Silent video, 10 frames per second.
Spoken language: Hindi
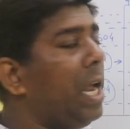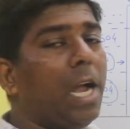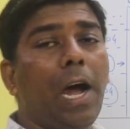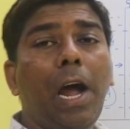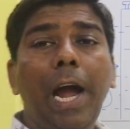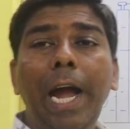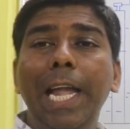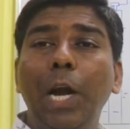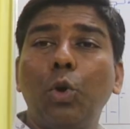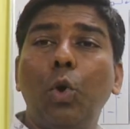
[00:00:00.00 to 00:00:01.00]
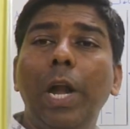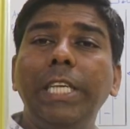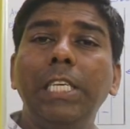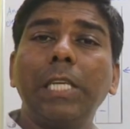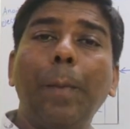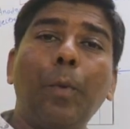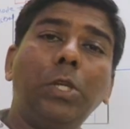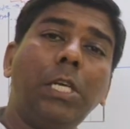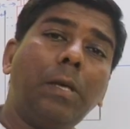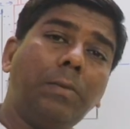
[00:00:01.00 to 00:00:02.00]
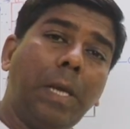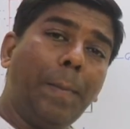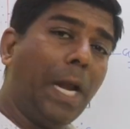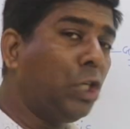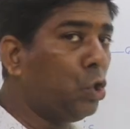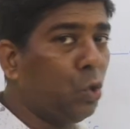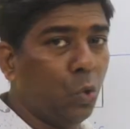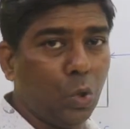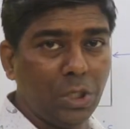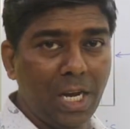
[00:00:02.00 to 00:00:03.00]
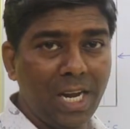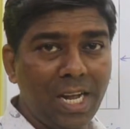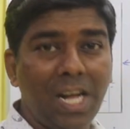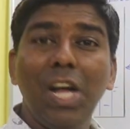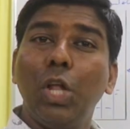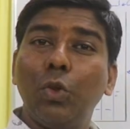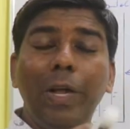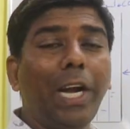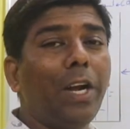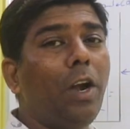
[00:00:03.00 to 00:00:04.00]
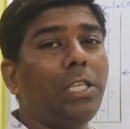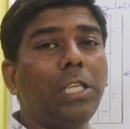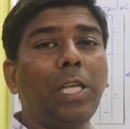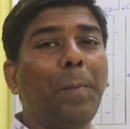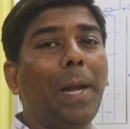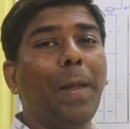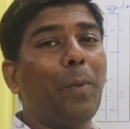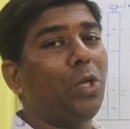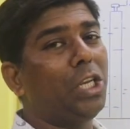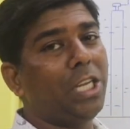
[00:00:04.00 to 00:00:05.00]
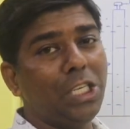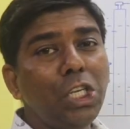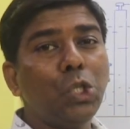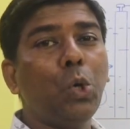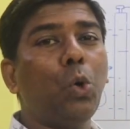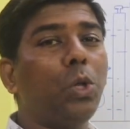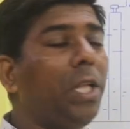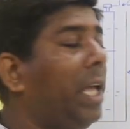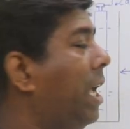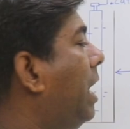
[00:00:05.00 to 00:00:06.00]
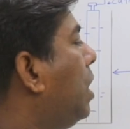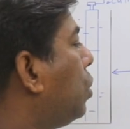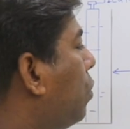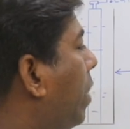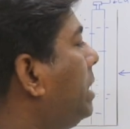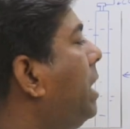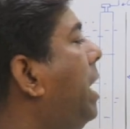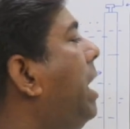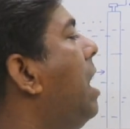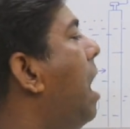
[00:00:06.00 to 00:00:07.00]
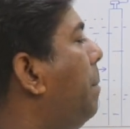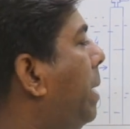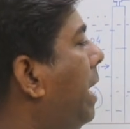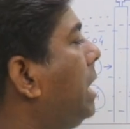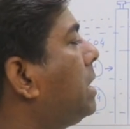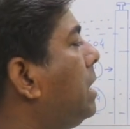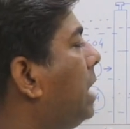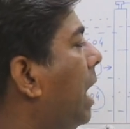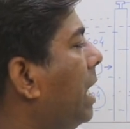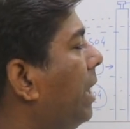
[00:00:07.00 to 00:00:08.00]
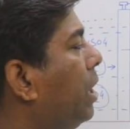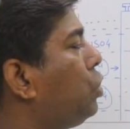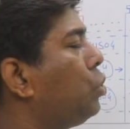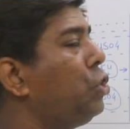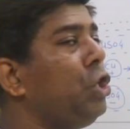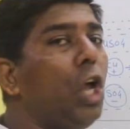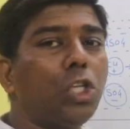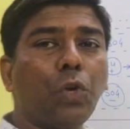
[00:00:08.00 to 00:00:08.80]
जाएगा इलेक्ट्रोलिसिस का प्रोसेस सबसे पहला शुरू हो जाएगा तो इलेक्ट्रोलिसिस के पहले प्रोसेस जैसे शुरू होती है तो वैसे ही मैंने इसके जार के अंदर जो सी